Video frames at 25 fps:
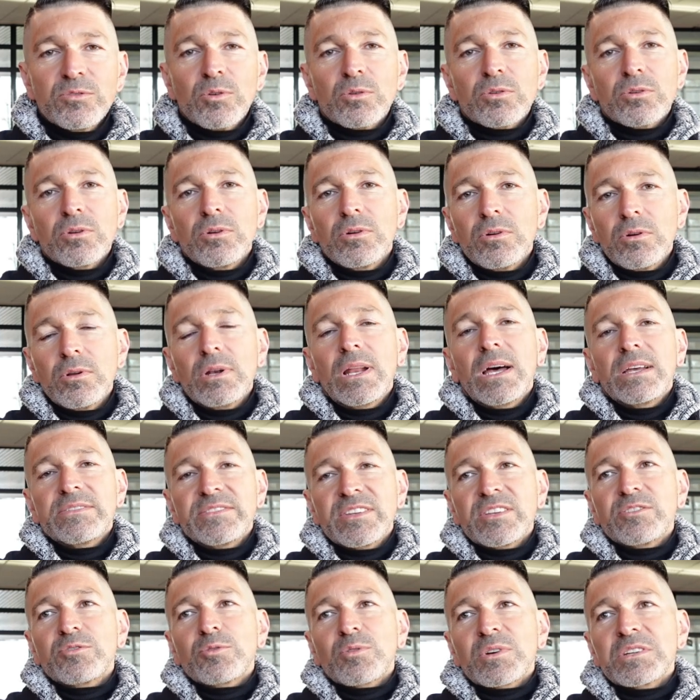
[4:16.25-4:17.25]
donc la
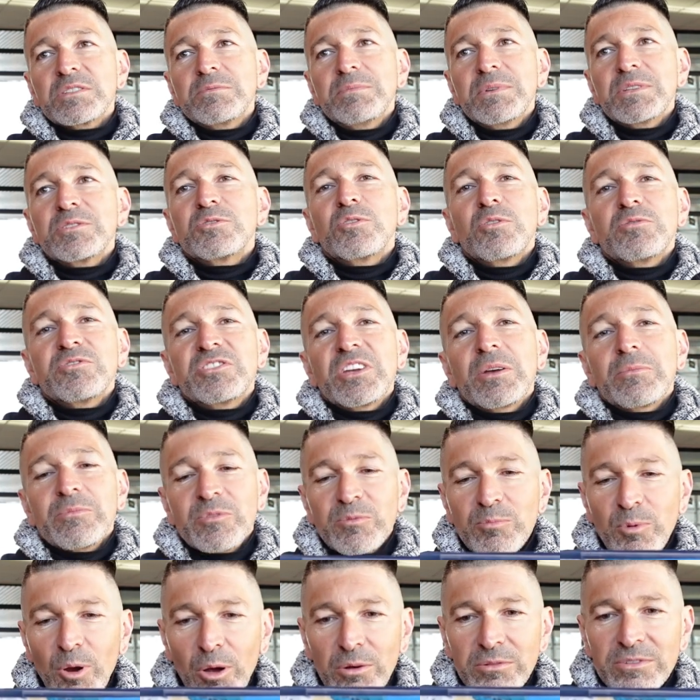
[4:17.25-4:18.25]
section rythmique de James
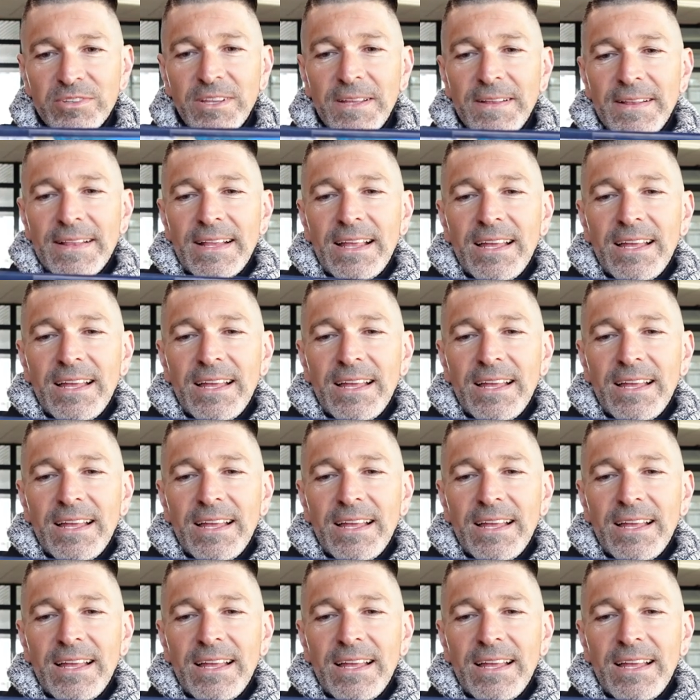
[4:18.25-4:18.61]
Brown.